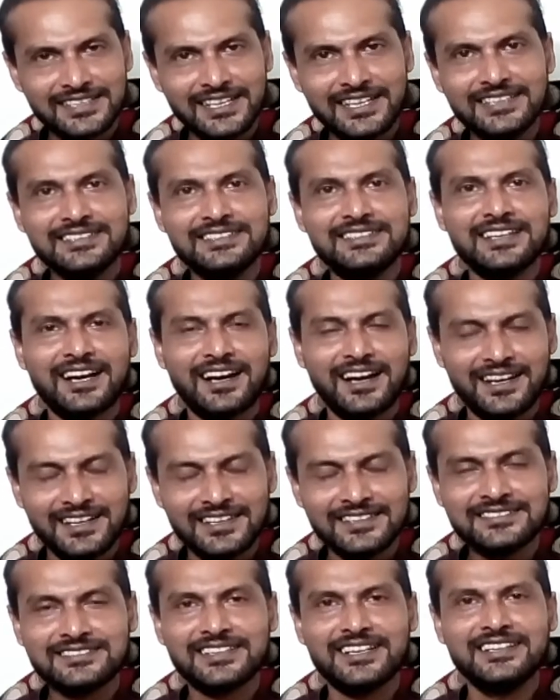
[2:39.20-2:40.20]
সঈদ
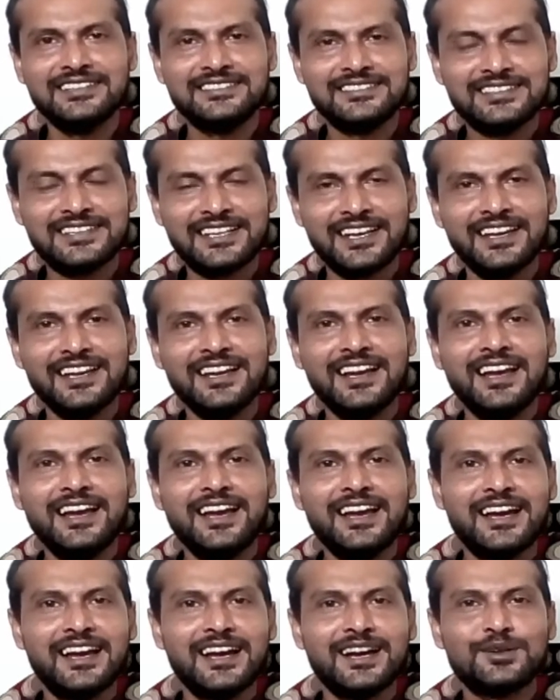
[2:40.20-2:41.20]
আনাস সঈদকে
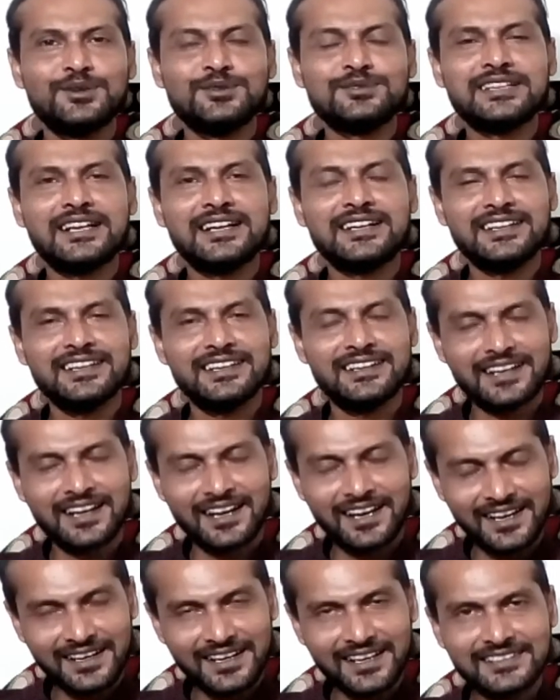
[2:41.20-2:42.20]
গুজরাটের
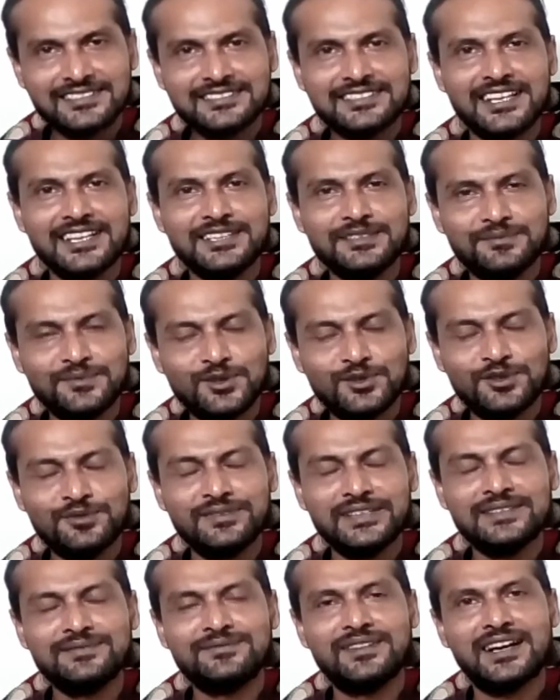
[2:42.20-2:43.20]
আনাস সঈদ
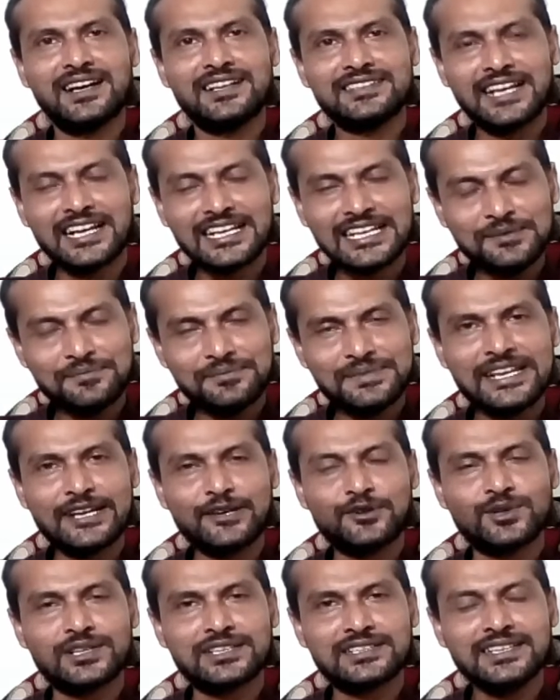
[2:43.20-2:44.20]
মৌলভী তাকে
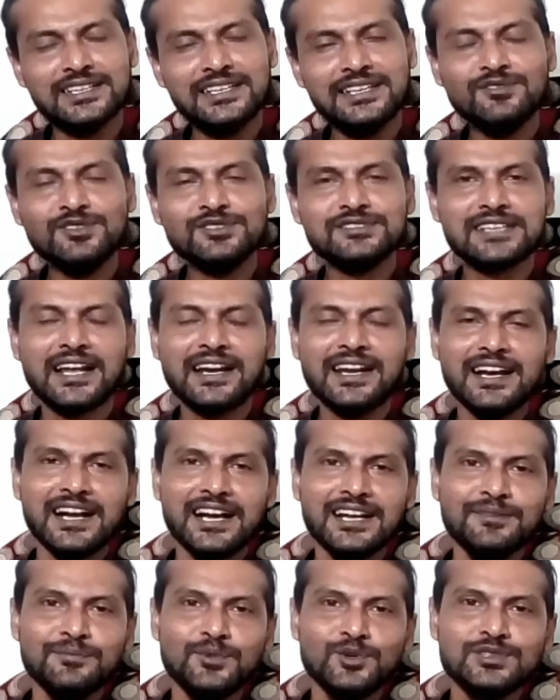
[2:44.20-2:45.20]
বিয়ে করেছেন এবং সানা
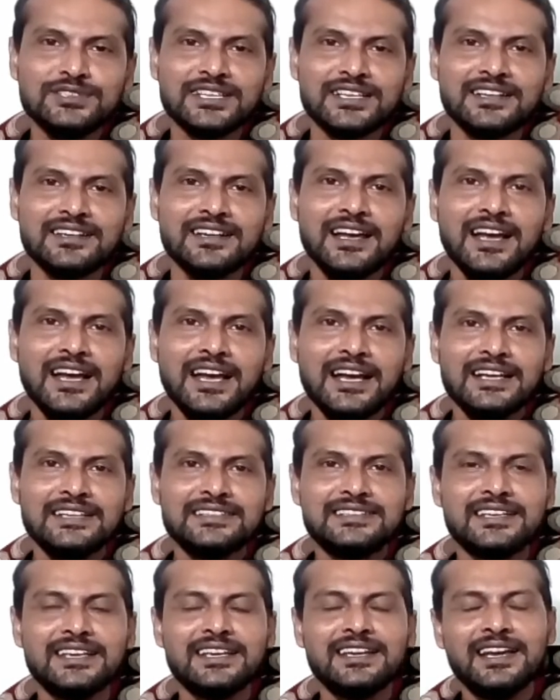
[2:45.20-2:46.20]
খান বলছেন
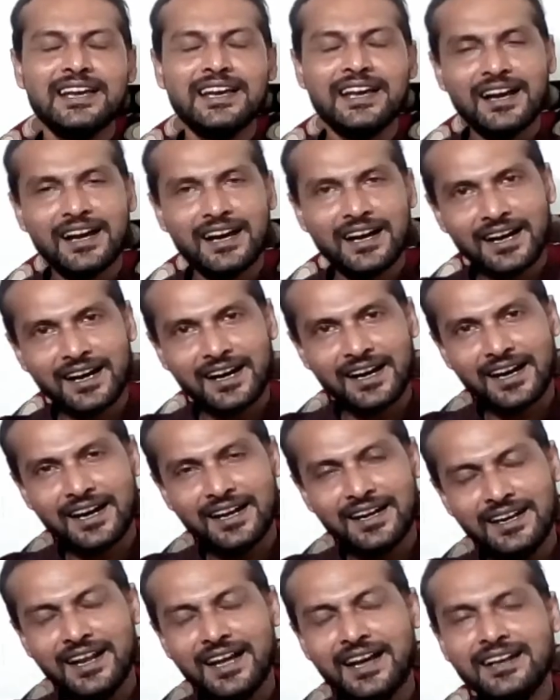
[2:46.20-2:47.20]
যে
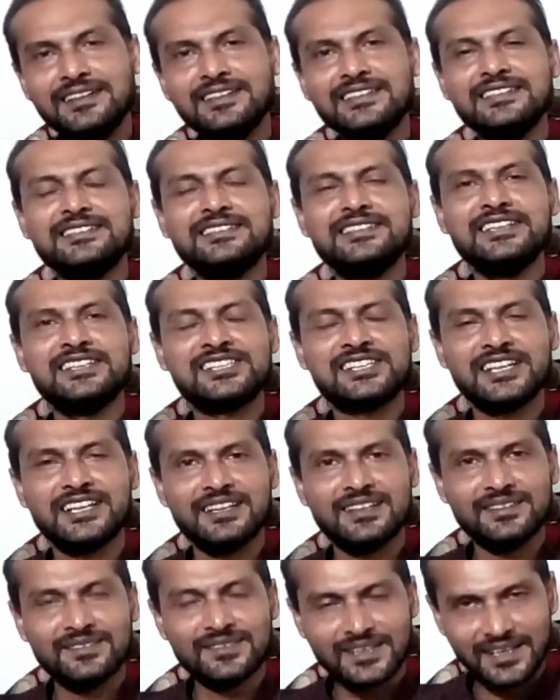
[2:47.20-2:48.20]
আল্লাহর নির্দেশে